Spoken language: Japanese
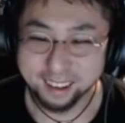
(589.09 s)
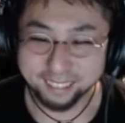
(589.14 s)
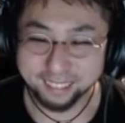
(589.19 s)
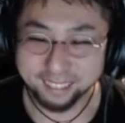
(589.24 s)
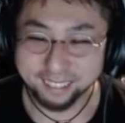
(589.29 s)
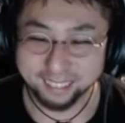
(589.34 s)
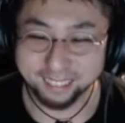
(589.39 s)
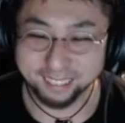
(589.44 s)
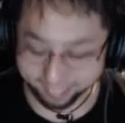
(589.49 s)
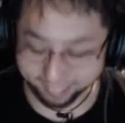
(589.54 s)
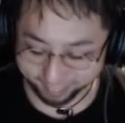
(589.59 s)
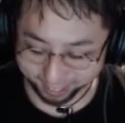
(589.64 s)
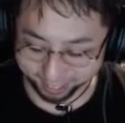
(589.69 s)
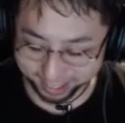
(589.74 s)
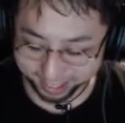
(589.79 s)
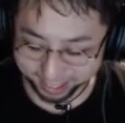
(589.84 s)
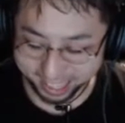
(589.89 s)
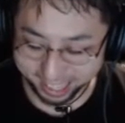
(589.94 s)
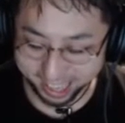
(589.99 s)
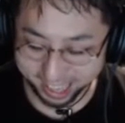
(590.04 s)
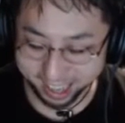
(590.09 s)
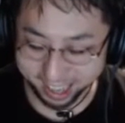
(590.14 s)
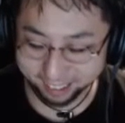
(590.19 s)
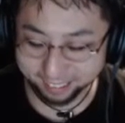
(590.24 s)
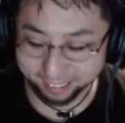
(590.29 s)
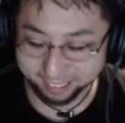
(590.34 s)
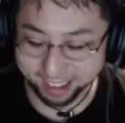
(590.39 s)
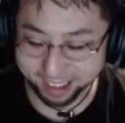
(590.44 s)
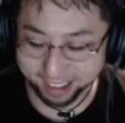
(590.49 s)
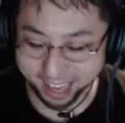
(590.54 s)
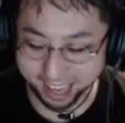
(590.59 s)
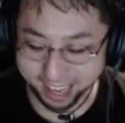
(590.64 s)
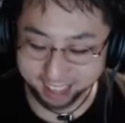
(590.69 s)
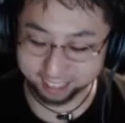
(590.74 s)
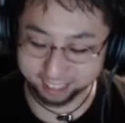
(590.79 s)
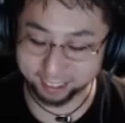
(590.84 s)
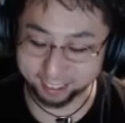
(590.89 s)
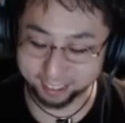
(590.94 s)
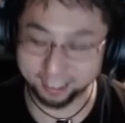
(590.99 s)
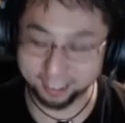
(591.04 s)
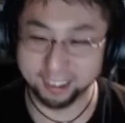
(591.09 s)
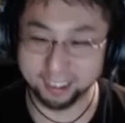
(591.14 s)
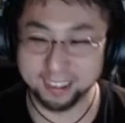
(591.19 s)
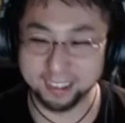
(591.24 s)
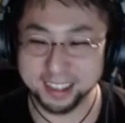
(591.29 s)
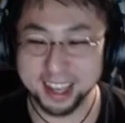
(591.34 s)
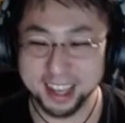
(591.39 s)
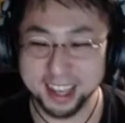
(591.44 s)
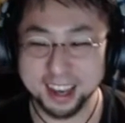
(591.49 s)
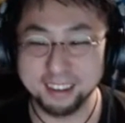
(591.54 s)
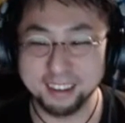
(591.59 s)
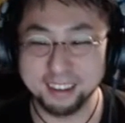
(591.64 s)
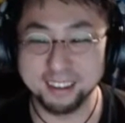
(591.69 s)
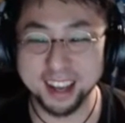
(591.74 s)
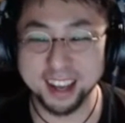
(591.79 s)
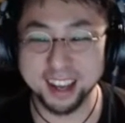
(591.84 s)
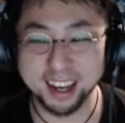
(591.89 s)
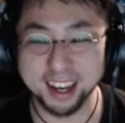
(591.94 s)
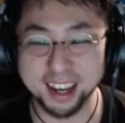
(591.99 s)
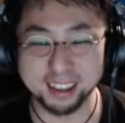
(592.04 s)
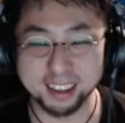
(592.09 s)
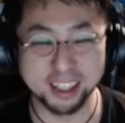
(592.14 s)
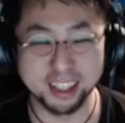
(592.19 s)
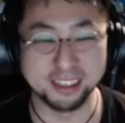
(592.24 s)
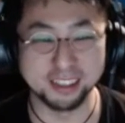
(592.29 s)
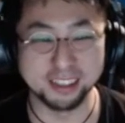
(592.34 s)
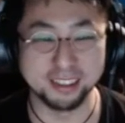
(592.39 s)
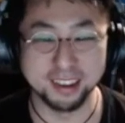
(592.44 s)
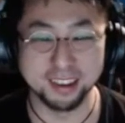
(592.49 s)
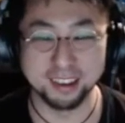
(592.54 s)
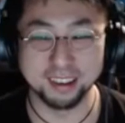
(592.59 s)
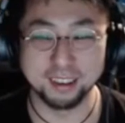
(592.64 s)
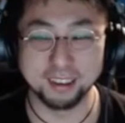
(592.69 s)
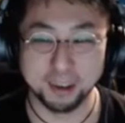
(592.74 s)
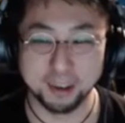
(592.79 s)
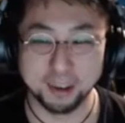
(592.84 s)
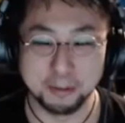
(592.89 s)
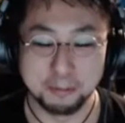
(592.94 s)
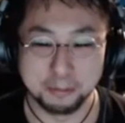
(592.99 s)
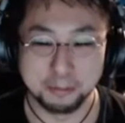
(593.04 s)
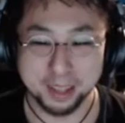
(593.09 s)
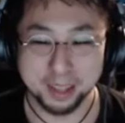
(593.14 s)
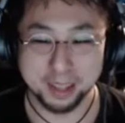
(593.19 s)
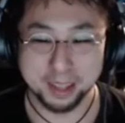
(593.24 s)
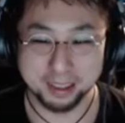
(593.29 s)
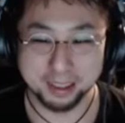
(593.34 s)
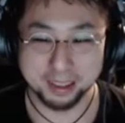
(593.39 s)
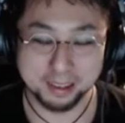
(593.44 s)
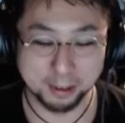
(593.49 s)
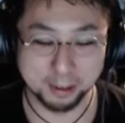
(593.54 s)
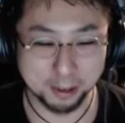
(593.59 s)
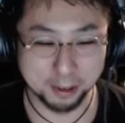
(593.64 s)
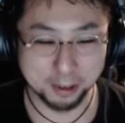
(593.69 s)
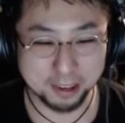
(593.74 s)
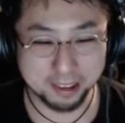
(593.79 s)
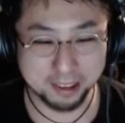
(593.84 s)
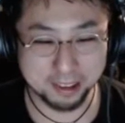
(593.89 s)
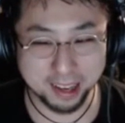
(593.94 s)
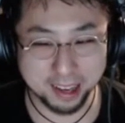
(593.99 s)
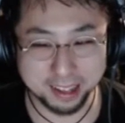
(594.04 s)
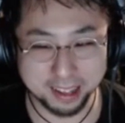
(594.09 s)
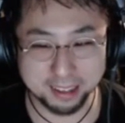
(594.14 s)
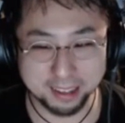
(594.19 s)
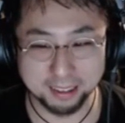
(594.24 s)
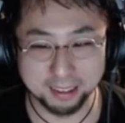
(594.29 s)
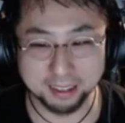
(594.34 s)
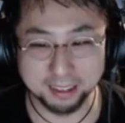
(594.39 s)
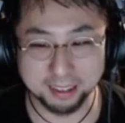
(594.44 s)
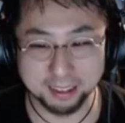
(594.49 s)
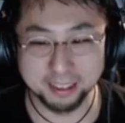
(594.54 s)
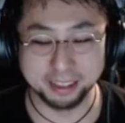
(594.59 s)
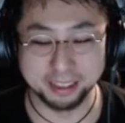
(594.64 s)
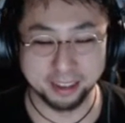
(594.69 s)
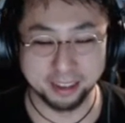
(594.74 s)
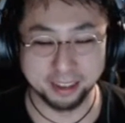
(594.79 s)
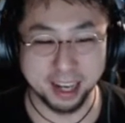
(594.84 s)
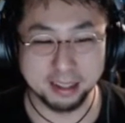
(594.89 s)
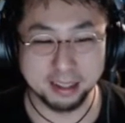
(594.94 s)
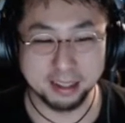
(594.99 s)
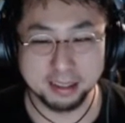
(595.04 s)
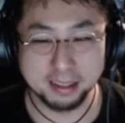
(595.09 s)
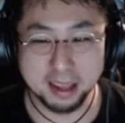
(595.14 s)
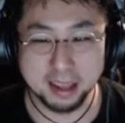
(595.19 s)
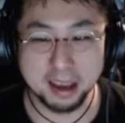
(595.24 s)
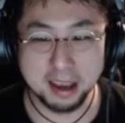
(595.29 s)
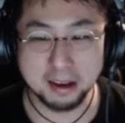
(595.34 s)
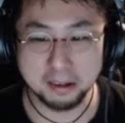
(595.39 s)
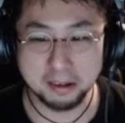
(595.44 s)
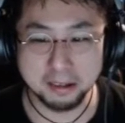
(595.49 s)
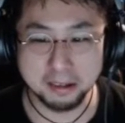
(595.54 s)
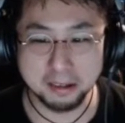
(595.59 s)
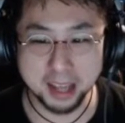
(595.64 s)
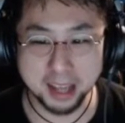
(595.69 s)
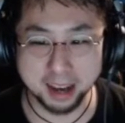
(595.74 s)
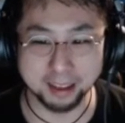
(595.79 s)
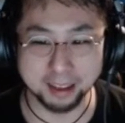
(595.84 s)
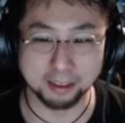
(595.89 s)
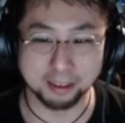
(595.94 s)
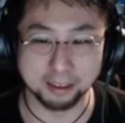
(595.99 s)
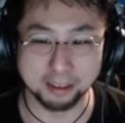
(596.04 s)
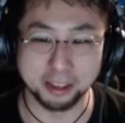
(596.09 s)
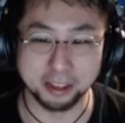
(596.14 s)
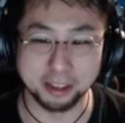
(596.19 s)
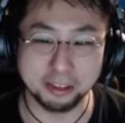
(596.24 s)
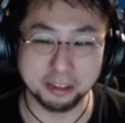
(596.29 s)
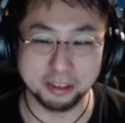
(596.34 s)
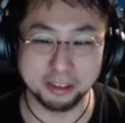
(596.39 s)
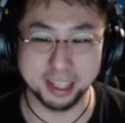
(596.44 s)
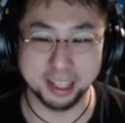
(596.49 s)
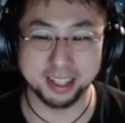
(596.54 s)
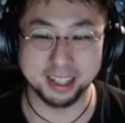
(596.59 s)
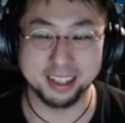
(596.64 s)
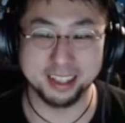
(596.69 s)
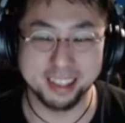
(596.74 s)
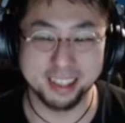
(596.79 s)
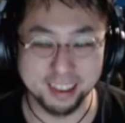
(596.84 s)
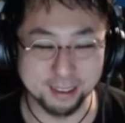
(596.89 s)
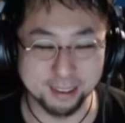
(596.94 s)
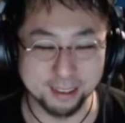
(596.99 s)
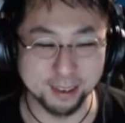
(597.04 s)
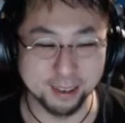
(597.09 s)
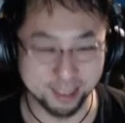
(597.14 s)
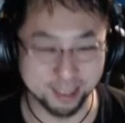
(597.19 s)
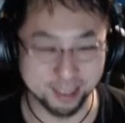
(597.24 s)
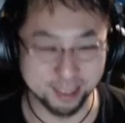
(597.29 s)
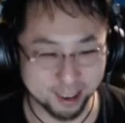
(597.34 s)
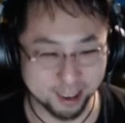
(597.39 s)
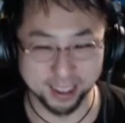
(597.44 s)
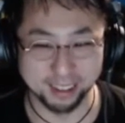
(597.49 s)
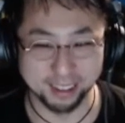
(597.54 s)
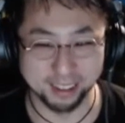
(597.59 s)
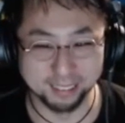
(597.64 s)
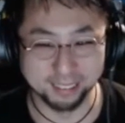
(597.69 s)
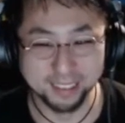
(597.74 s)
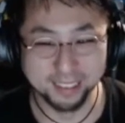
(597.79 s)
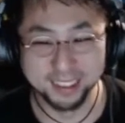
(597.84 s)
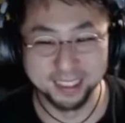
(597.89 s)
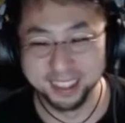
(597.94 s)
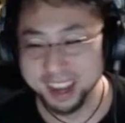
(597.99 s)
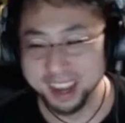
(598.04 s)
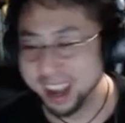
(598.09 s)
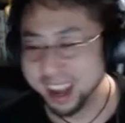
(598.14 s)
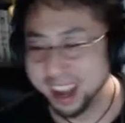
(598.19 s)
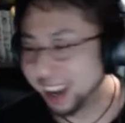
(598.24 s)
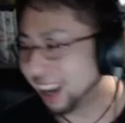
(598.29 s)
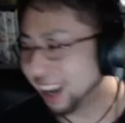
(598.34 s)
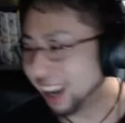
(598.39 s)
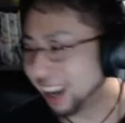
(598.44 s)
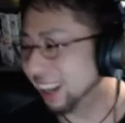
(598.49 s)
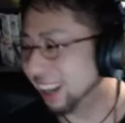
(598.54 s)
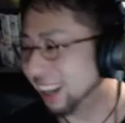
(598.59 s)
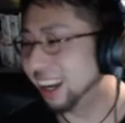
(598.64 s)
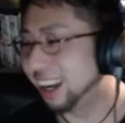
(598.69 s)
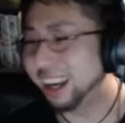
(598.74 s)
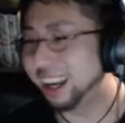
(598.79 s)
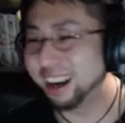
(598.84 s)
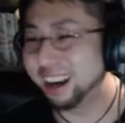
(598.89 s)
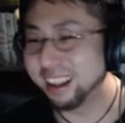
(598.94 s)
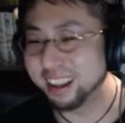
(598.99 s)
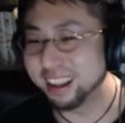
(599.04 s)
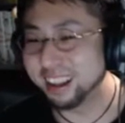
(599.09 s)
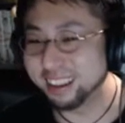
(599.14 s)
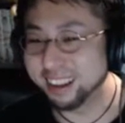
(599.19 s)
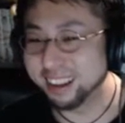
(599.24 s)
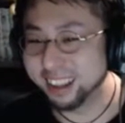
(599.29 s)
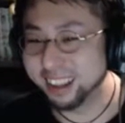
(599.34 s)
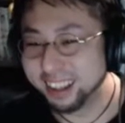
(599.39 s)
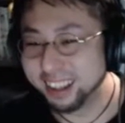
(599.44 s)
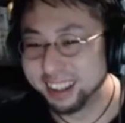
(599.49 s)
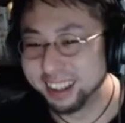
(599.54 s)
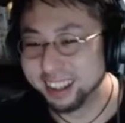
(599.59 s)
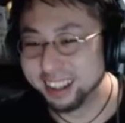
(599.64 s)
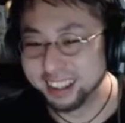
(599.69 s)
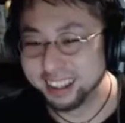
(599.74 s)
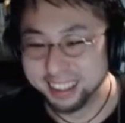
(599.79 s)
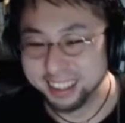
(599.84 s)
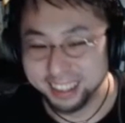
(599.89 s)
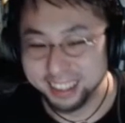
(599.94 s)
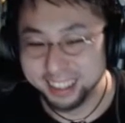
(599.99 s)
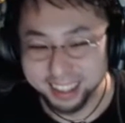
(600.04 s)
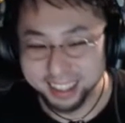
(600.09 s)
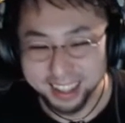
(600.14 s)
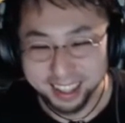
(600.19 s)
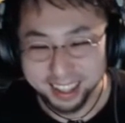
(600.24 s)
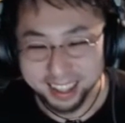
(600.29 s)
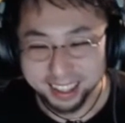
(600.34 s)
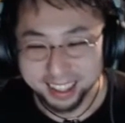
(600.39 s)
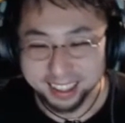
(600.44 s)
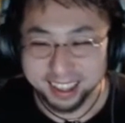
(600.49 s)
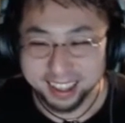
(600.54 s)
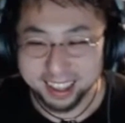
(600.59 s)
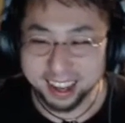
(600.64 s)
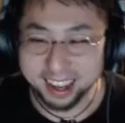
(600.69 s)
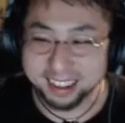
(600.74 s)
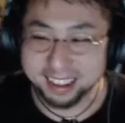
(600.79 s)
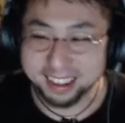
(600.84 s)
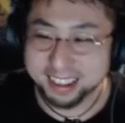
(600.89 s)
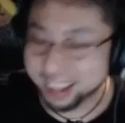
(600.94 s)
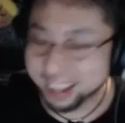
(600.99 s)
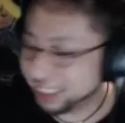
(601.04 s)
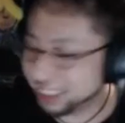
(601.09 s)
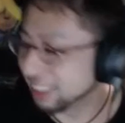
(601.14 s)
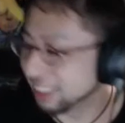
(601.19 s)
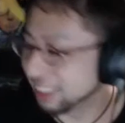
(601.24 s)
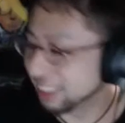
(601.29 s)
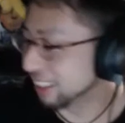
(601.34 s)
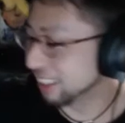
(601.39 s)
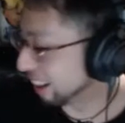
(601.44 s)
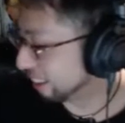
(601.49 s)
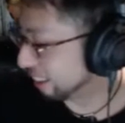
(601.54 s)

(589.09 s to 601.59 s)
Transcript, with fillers: この低温やけどを、低温やけど注意を、そのスレッドの主は、低温やけど注意っていう風に読んだの。考えられなくない関西人だけど